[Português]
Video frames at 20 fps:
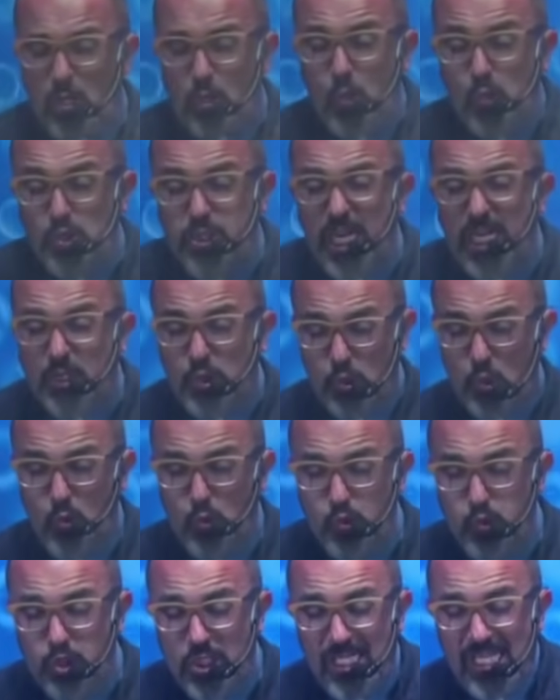com
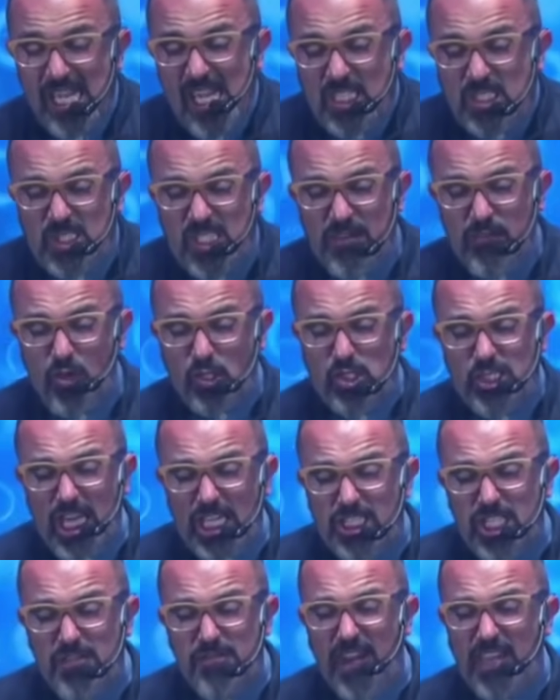Jesus. Se você
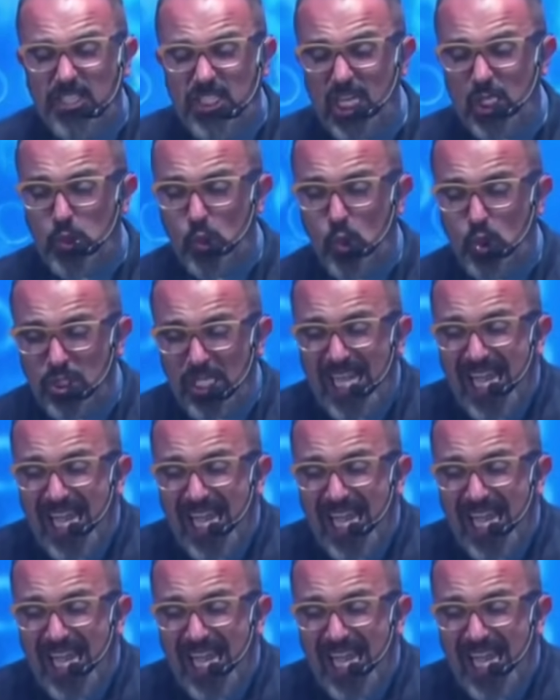tiver Jesus,